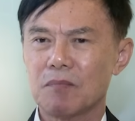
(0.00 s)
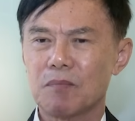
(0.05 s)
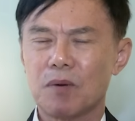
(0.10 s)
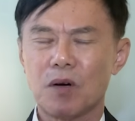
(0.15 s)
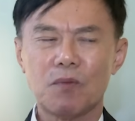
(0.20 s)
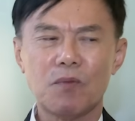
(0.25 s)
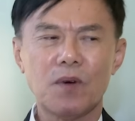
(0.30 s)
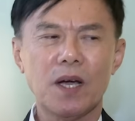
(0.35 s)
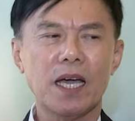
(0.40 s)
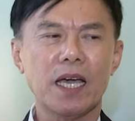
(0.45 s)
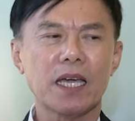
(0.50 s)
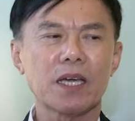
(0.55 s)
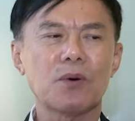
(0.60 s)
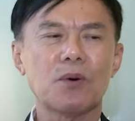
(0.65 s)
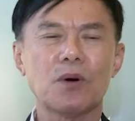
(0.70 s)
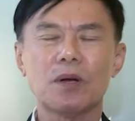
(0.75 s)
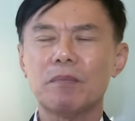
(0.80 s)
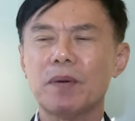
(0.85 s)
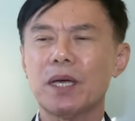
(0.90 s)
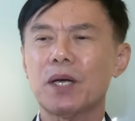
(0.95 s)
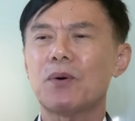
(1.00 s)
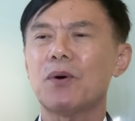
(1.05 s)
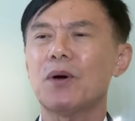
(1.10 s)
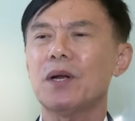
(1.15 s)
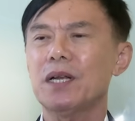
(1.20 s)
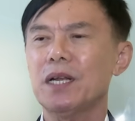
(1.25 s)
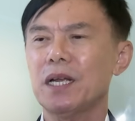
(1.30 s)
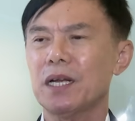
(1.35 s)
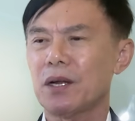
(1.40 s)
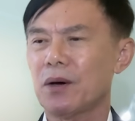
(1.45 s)
ผมว่าไอ้คนไปค้น
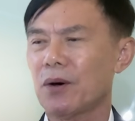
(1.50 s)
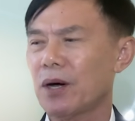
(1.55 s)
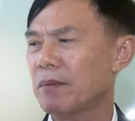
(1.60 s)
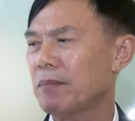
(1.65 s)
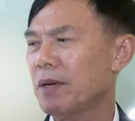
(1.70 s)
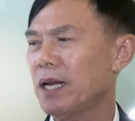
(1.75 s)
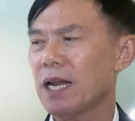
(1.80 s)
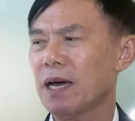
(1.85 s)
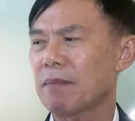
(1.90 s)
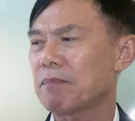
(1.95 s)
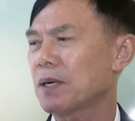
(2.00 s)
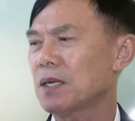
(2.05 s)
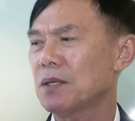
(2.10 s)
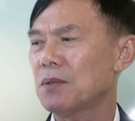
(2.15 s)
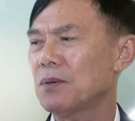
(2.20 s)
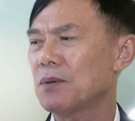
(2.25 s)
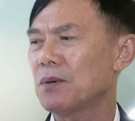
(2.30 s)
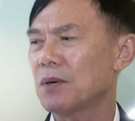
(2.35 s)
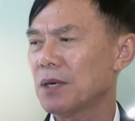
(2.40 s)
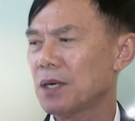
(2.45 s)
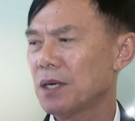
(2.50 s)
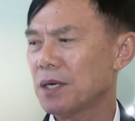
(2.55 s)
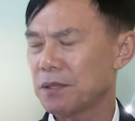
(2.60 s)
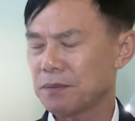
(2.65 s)
เนี่ยนอนไม่หลับกันทุกคน